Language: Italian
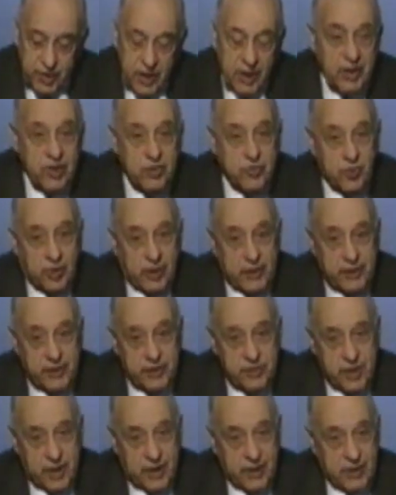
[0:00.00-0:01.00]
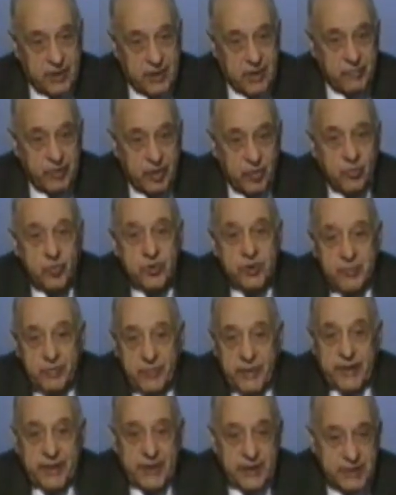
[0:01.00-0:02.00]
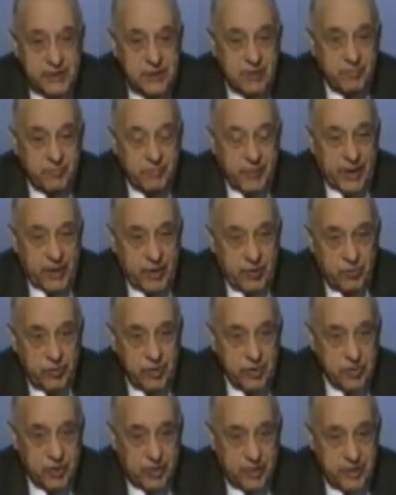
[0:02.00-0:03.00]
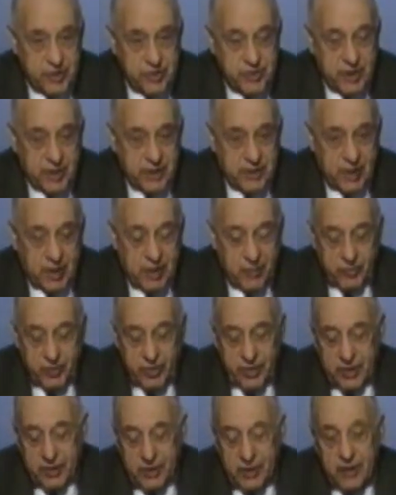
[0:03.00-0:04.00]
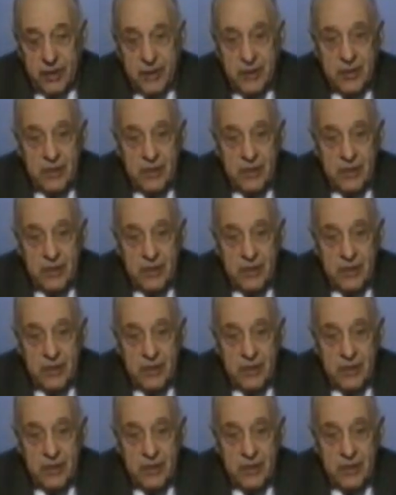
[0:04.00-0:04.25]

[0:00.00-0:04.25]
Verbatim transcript: dell'isola deserta, per cui se metti a stampare in un'isola deserta la moneta,